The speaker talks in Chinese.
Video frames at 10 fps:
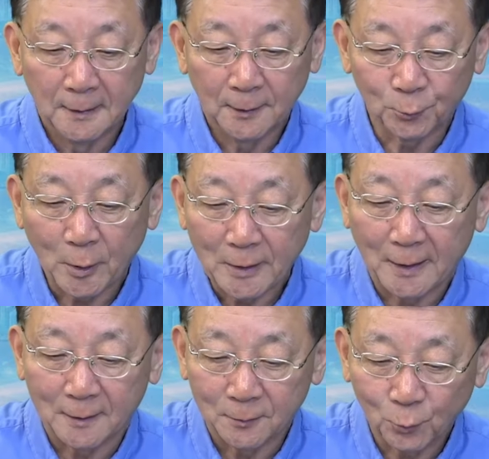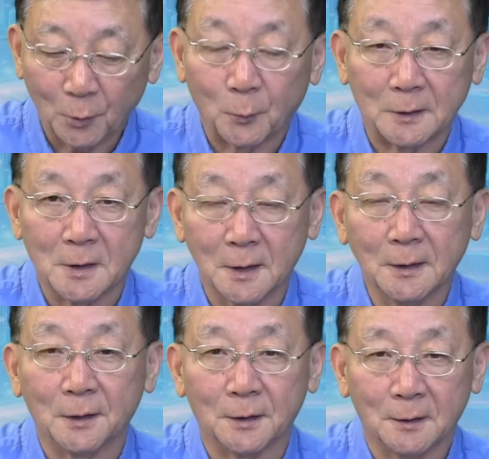呃，端看对我的生
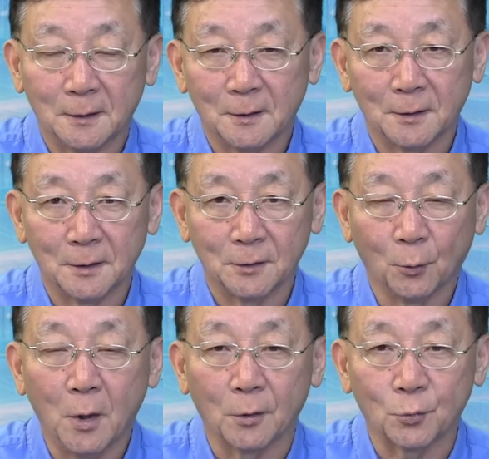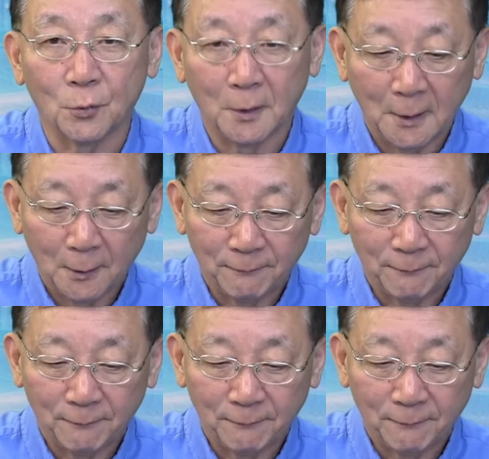意呃有好处，